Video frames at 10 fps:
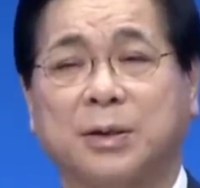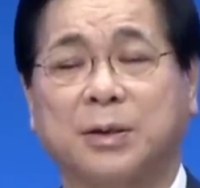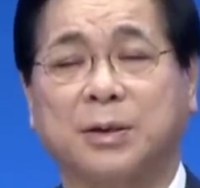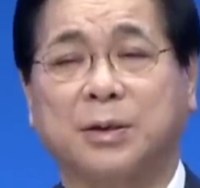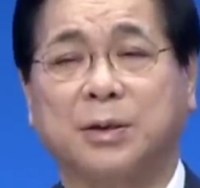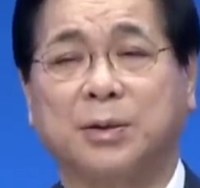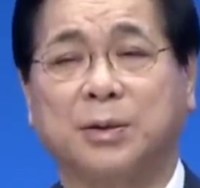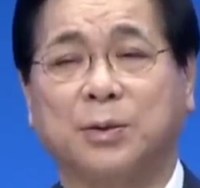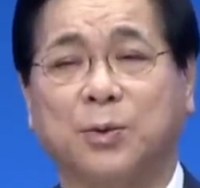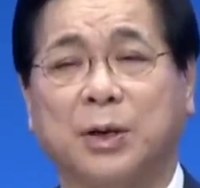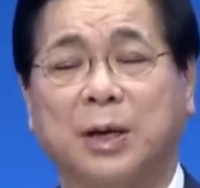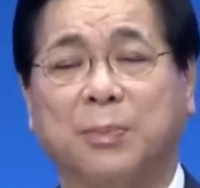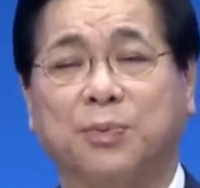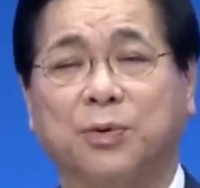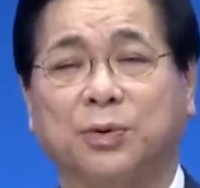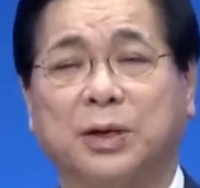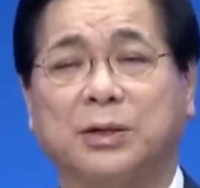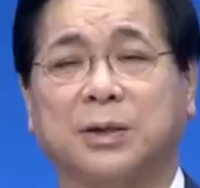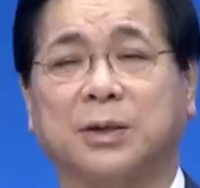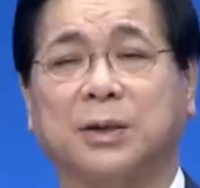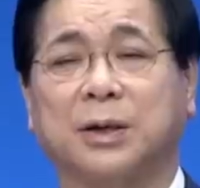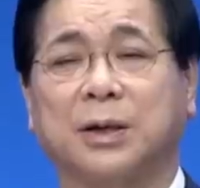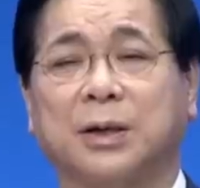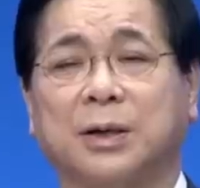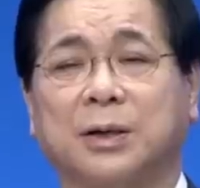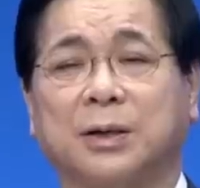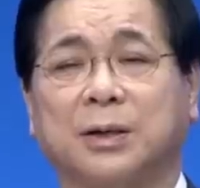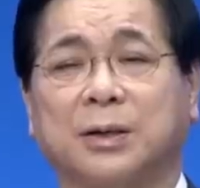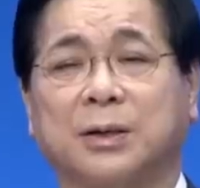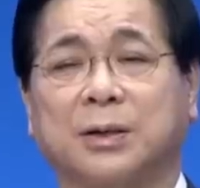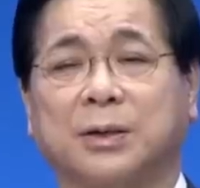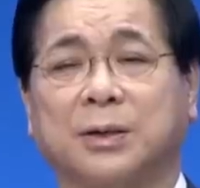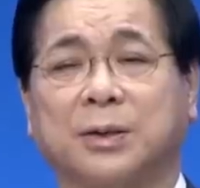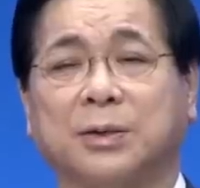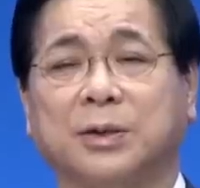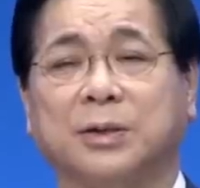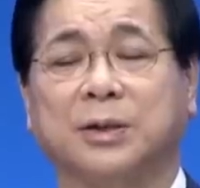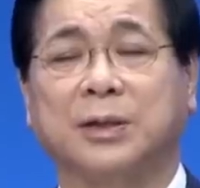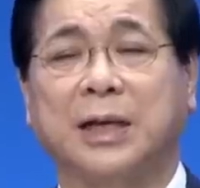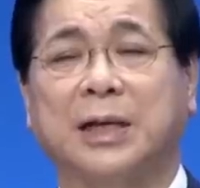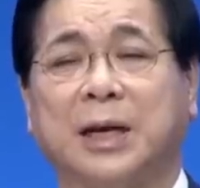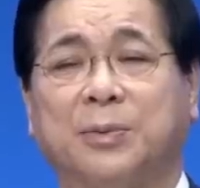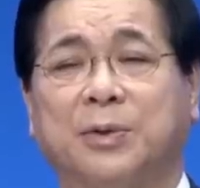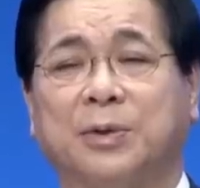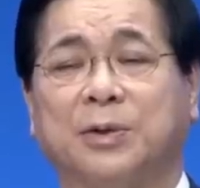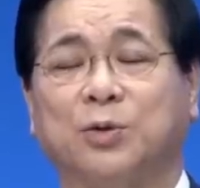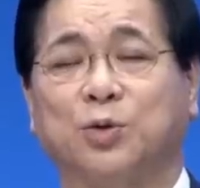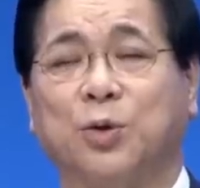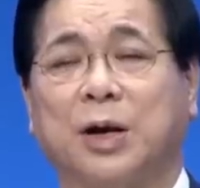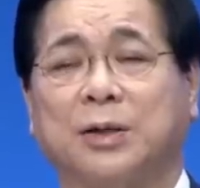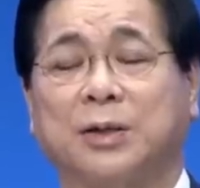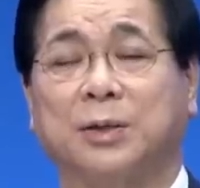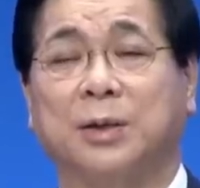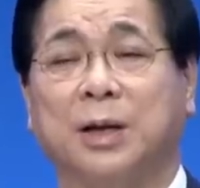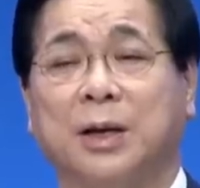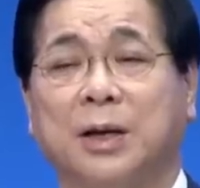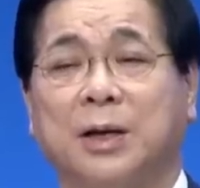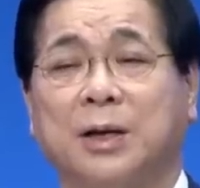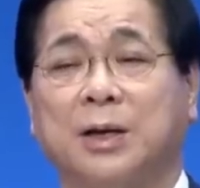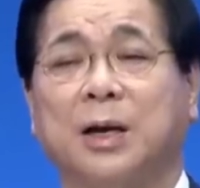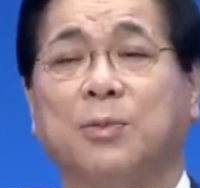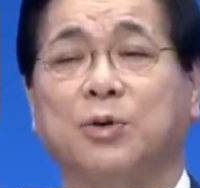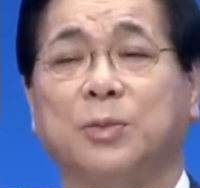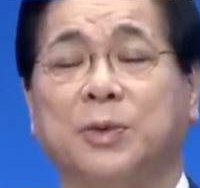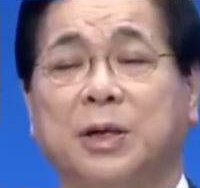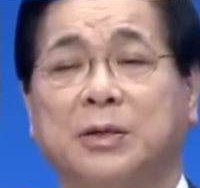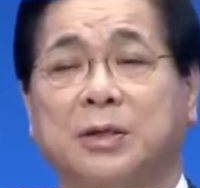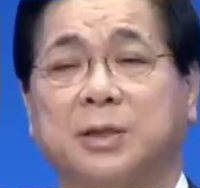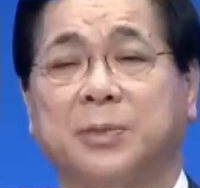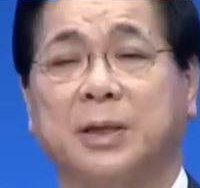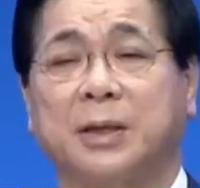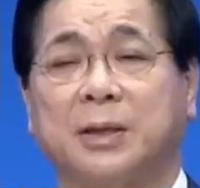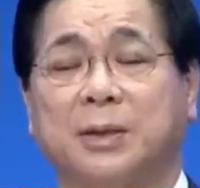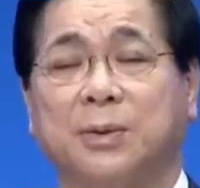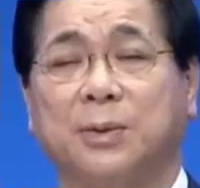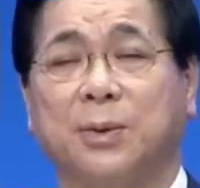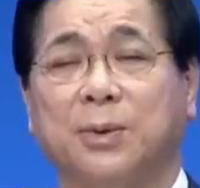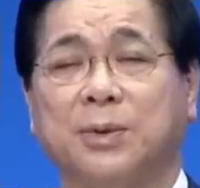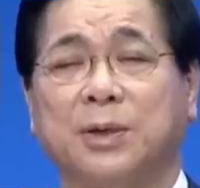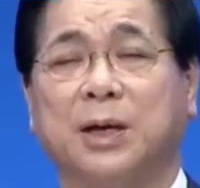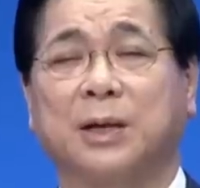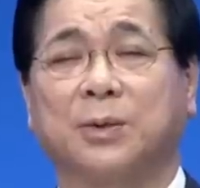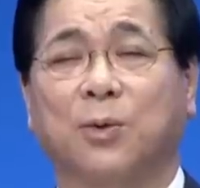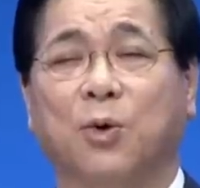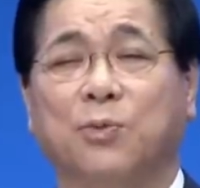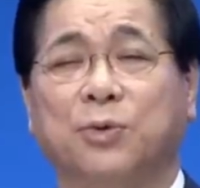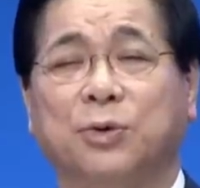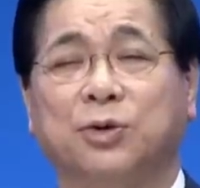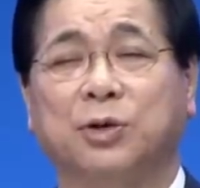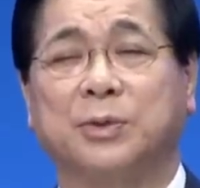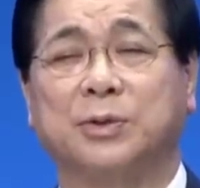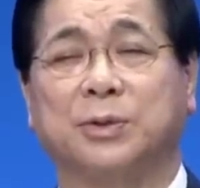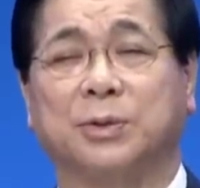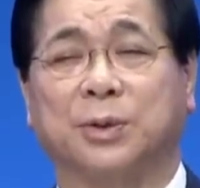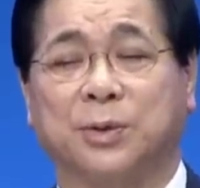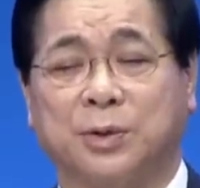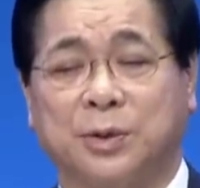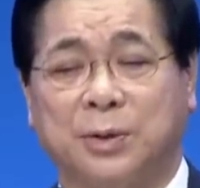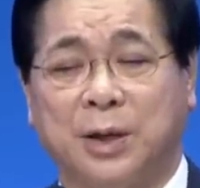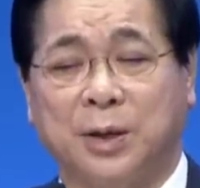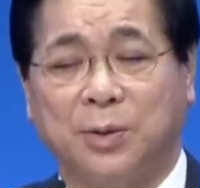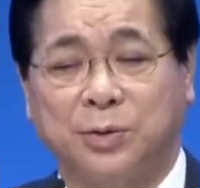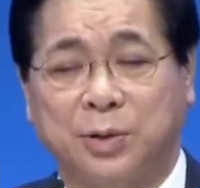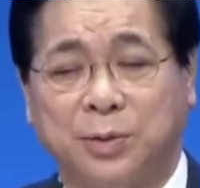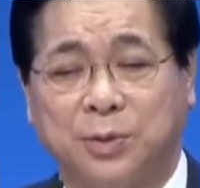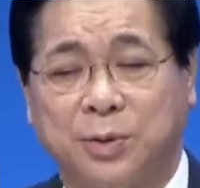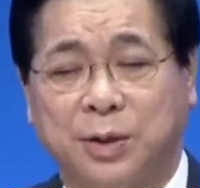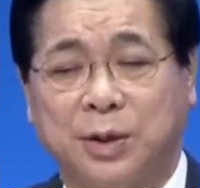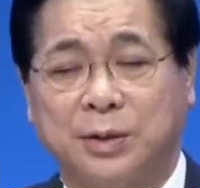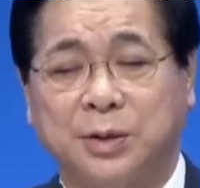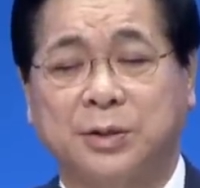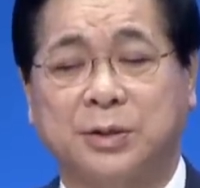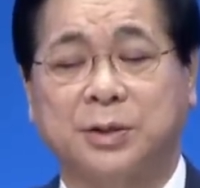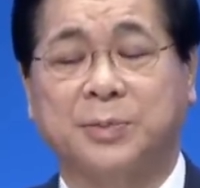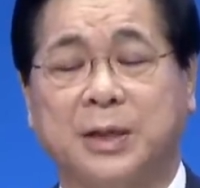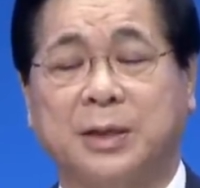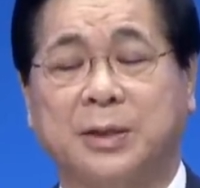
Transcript: 그 고난의 불구덩에서 건져진 타나남은 조각 같은 그런 모습이 되어 있었습니다. 온갖 오물을 뒤집어 쓰고 더러워진 옷을 입고 서 있었습니다.